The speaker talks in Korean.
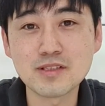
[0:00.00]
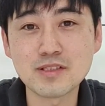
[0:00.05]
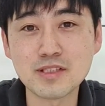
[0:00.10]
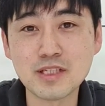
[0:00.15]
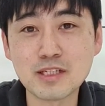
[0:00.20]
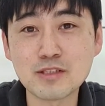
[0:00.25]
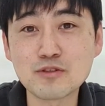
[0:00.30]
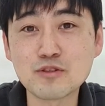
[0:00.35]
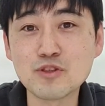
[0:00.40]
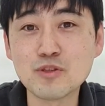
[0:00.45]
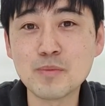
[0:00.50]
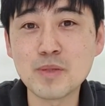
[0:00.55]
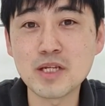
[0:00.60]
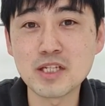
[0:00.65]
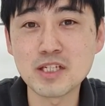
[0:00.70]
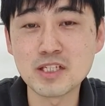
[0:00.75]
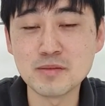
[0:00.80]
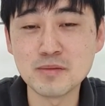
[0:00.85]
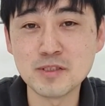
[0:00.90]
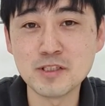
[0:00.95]
예수님의
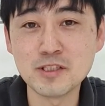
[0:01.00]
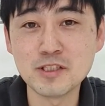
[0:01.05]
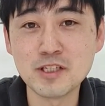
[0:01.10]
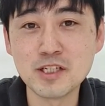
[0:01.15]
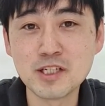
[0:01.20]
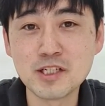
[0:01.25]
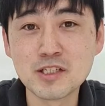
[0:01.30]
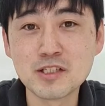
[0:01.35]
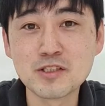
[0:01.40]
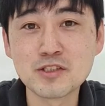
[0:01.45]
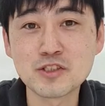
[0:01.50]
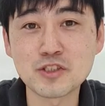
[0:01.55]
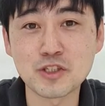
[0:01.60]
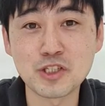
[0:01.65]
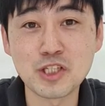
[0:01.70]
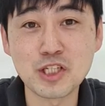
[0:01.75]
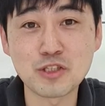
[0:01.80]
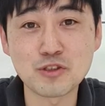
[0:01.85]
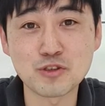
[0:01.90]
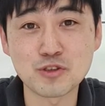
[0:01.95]
이름을
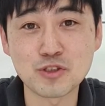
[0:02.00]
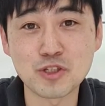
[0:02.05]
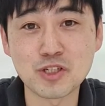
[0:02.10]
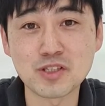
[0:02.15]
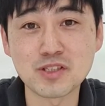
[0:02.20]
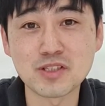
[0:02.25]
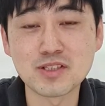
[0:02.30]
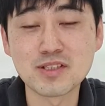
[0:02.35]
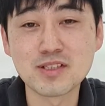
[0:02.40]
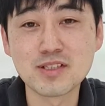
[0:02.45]
전해주던